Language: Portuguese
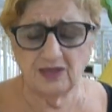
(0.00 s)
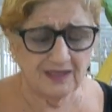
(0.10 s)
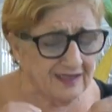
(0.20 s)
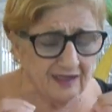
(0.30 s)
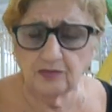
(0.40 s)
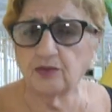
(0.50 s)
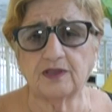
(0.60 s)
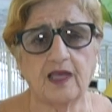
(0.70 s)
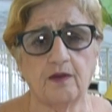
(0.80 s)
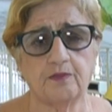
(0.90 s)
de tanto
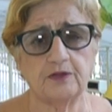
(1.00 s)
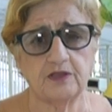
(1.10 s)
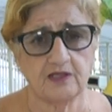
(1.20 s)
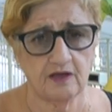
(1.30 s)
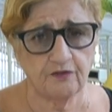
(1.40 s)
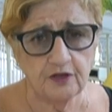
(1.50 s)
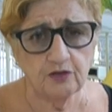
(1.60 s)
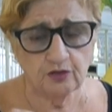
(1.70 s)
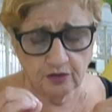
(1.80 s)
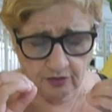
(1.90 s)
tempo de
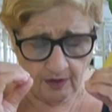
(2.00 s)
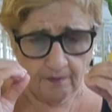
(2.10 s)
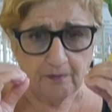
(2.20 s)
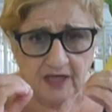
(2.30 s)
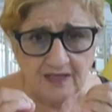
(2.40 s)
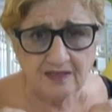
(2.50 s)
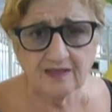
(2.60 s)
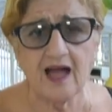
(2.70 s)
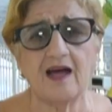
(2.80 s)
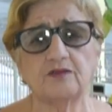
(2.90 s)
serviços
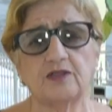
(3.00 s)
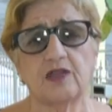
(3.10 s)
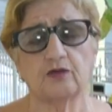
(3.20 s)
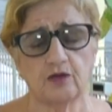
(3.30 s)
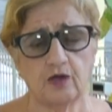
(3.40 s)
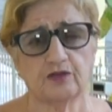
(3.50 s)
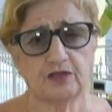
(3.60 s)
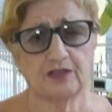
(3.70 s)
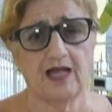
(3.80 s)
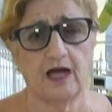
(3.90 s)
prestados ao nosso
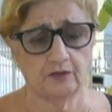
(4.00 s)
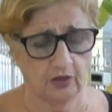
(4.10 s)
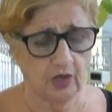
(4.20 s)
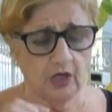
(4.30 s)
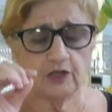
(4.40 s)
Estado,